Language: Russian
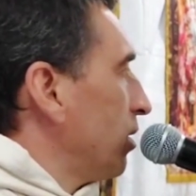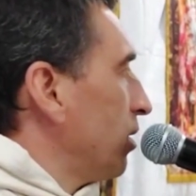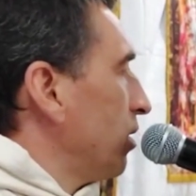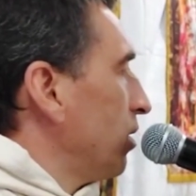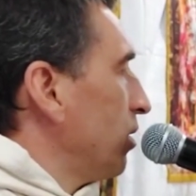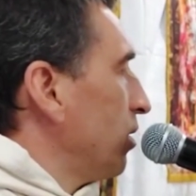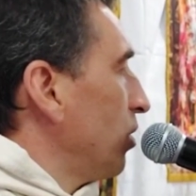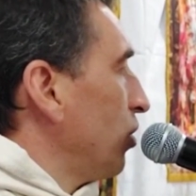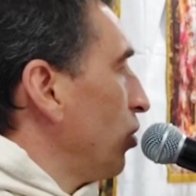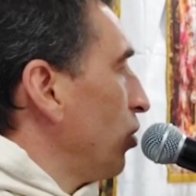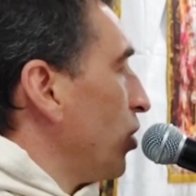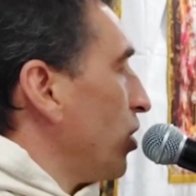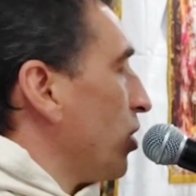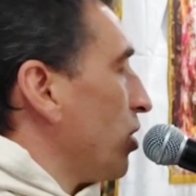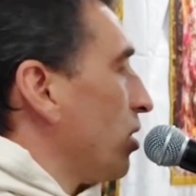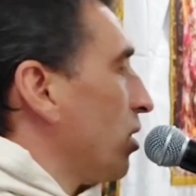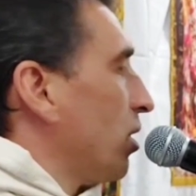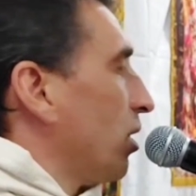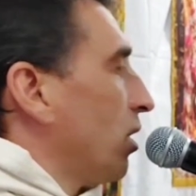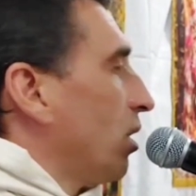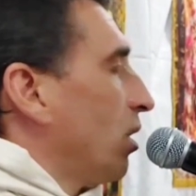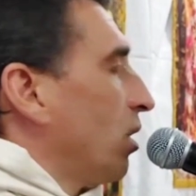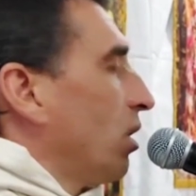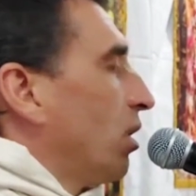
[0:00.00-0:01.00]
То есть,
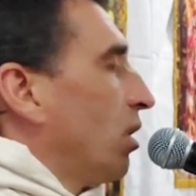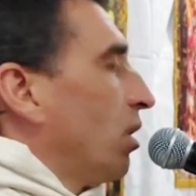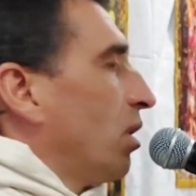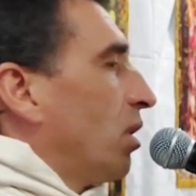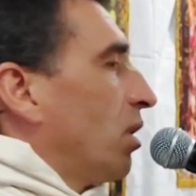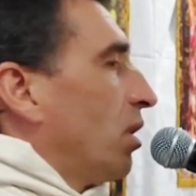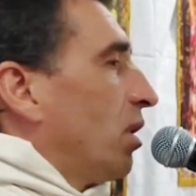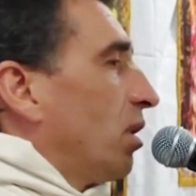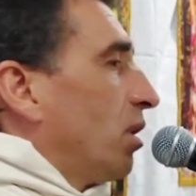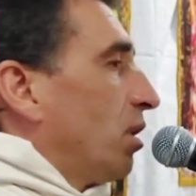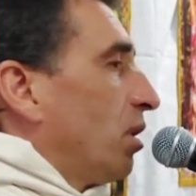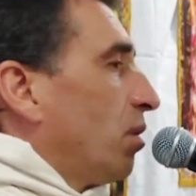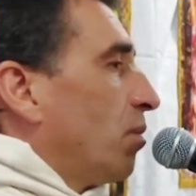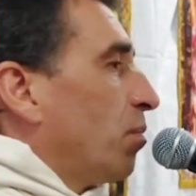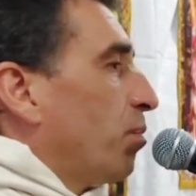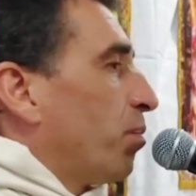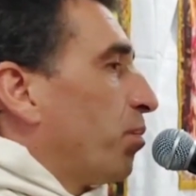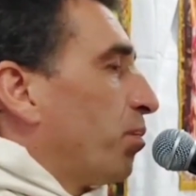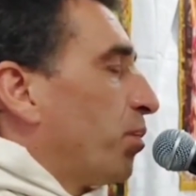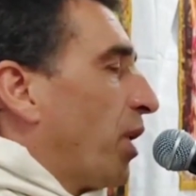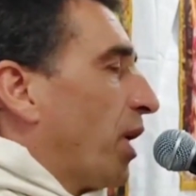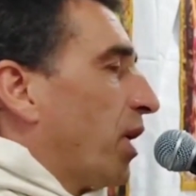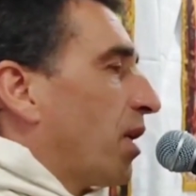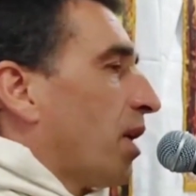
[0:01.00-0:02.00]

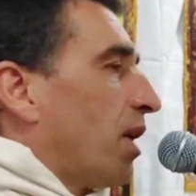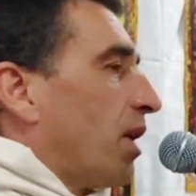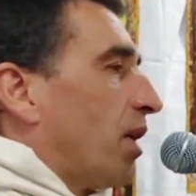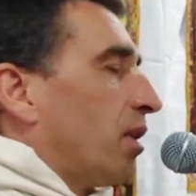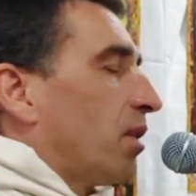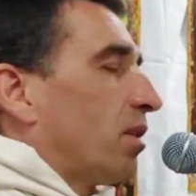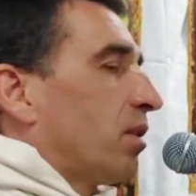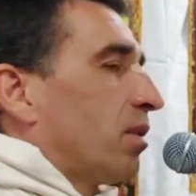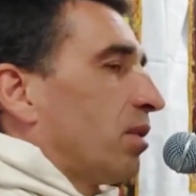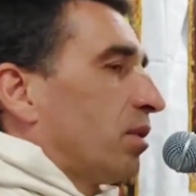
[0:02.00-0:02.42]
пока